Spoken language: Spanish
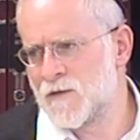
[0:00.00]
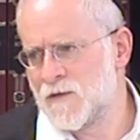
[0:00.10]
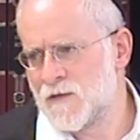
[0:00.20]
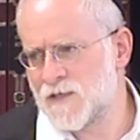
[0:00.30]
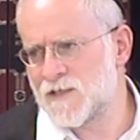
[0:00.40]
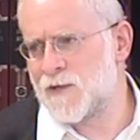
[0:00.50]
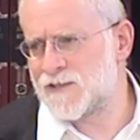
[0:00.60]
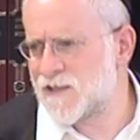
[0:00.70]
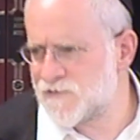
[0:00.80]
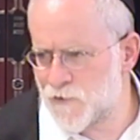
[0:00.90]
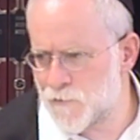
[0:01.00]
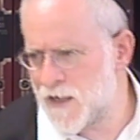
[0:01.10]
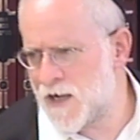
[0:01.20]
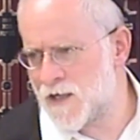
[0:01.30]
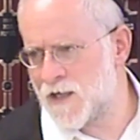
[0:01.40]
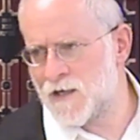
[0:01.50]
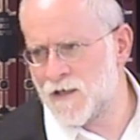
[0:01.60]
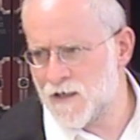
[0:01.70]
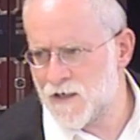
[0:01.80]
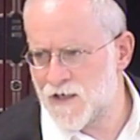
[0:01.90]
que se va a transformar
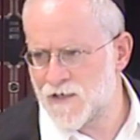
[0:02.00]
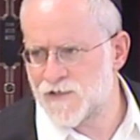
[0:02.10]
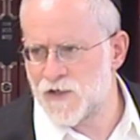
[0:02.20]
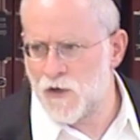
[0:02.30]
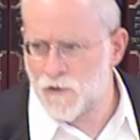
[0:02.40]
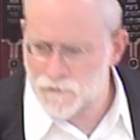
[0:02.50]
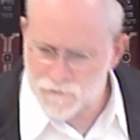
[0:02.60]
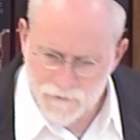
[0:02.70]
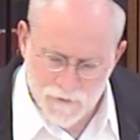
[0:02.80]
en la nación